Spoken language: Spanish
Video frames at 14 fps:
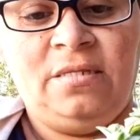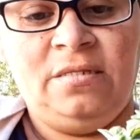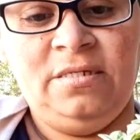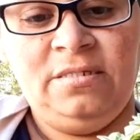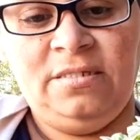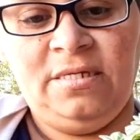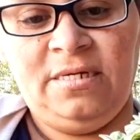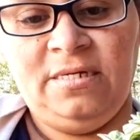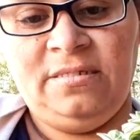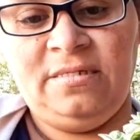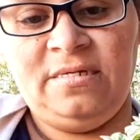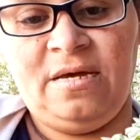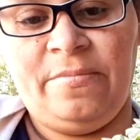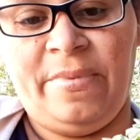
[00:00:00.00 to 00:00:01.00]
Dice que
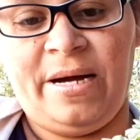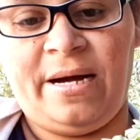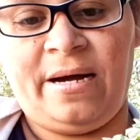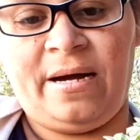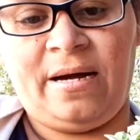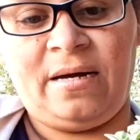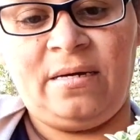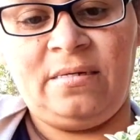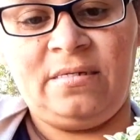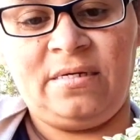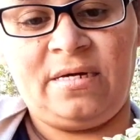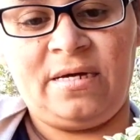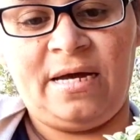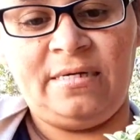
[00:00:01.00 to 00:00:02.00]
se llama
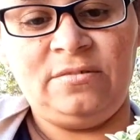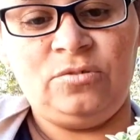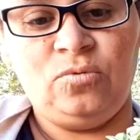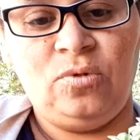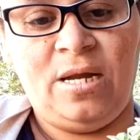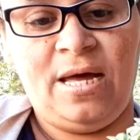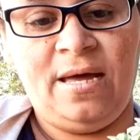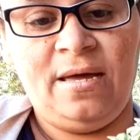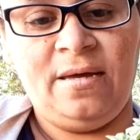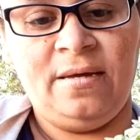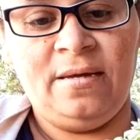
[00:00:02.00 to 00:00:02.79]
Cráxula